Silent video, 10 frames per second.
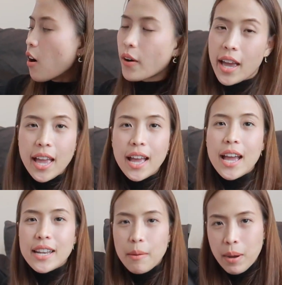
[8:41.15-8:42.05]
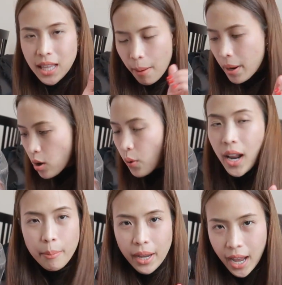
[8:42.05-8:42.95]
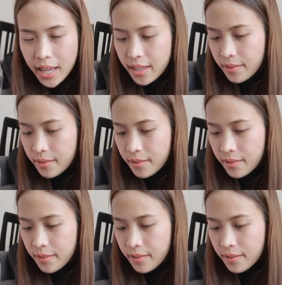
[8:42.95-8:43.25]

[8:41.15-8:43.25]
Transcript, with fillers: โอเคเดี๋ยวมาทำให้ดูว่าทำยังไง